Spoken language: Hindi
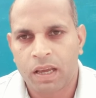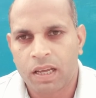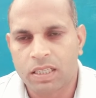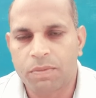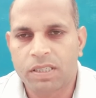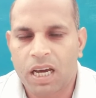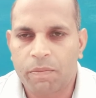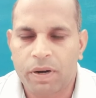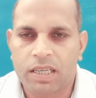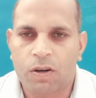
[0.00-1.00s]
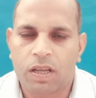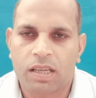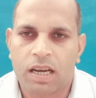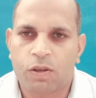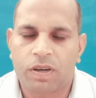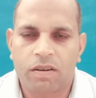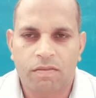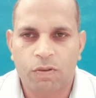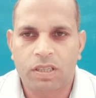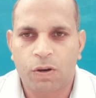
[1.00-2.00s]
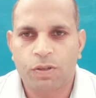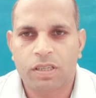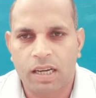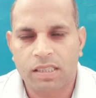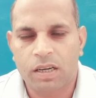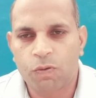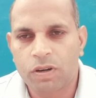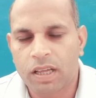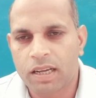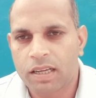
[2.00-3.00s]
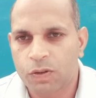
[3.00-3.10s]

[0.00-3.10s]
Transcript: जब इंसान परेशान हो जाता है तो फिर कुछ ना कुछ रास्ता ढूंढता ही है